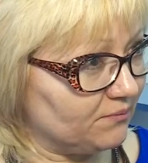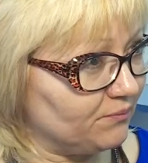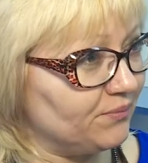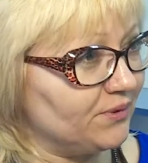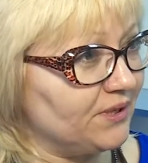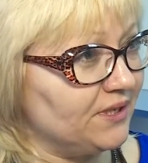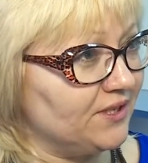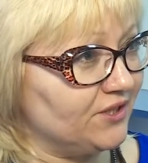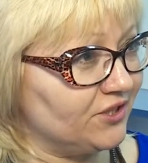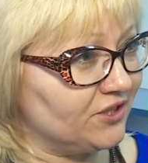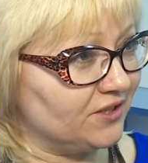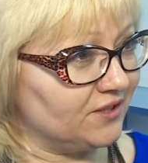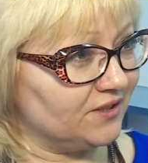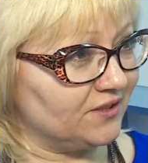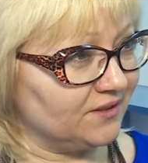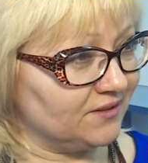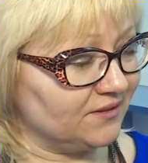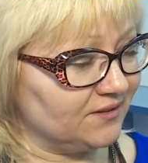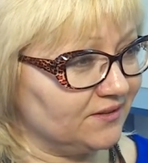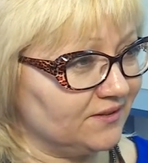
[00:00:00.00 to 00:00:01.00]

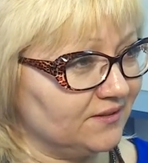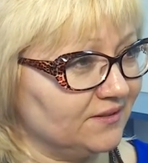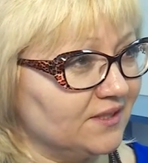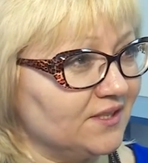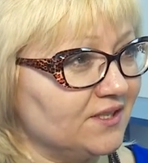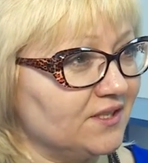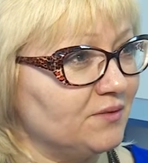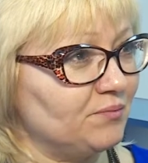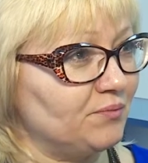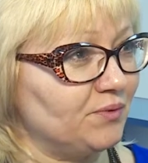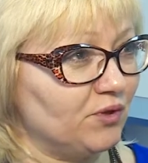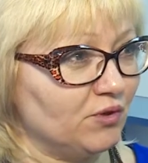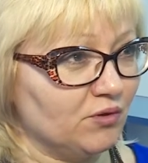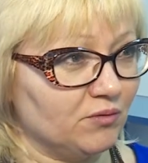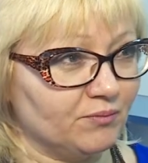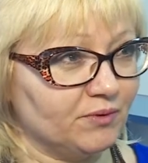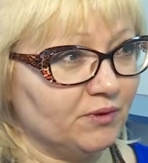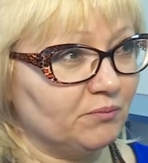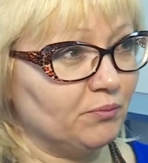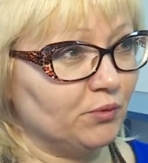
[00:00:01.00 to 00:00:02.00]
ближе найти
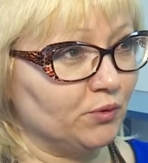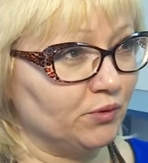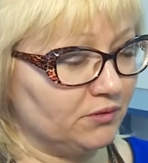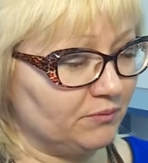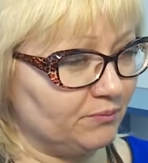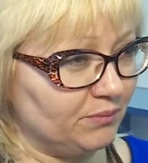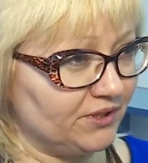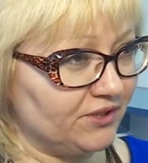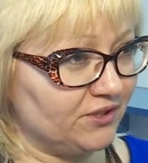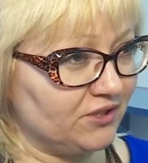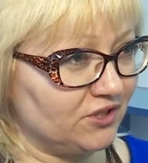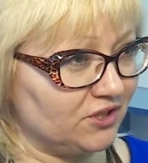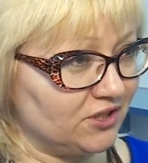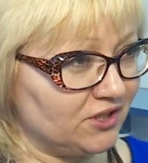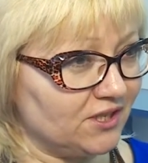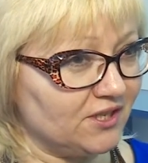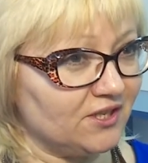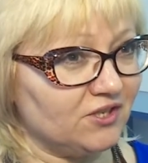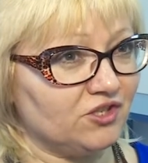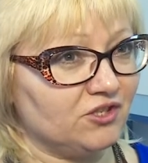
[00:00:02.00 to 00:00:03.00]
приемный пункт
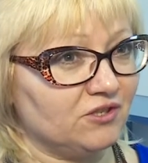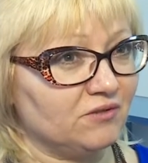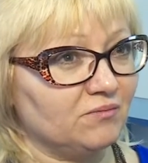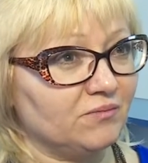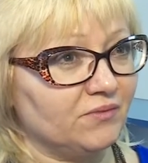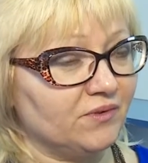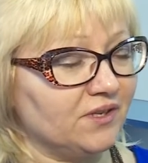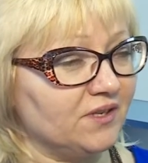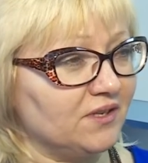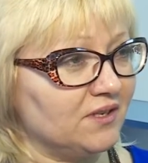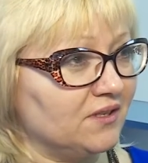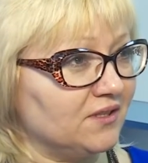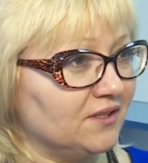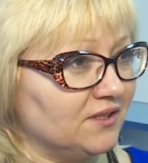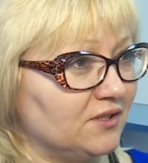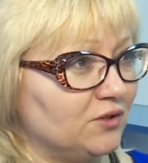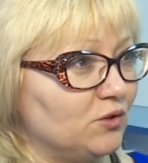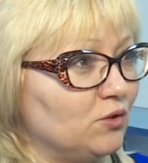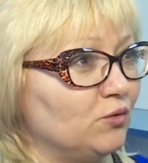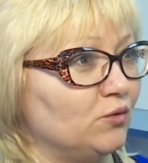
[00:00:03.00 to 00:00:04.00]
платежей, чем ехать с
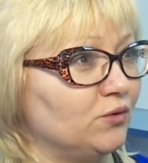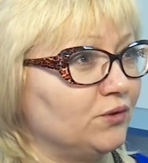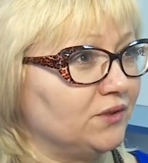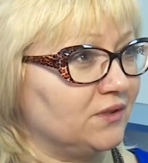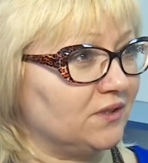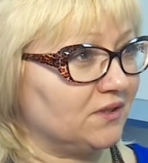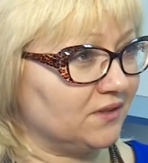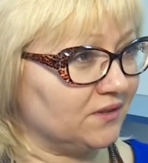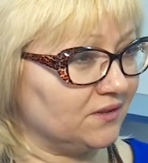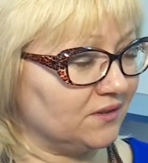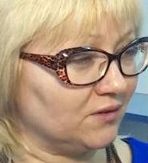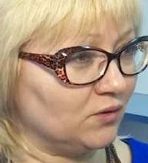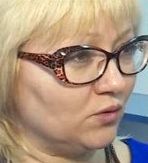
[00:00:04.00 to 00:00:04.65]
другой стороны